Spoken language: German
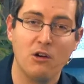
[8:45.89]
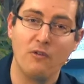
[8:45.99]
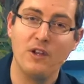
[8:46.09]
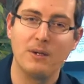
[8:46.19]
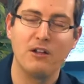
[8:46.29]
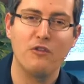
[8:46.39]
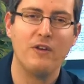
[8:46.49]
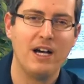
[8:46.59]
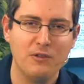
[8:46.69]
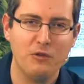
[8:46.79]
Auch wir haben eine
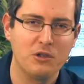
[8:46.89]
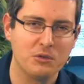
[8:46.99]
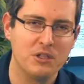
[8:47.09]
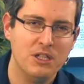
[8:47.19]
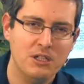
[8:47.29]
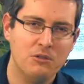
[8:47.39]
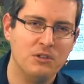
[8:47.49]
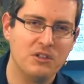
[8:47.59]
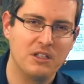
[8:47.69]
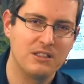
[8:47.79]
Verantwortung,
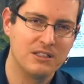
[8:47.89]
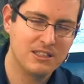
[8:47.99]
unseren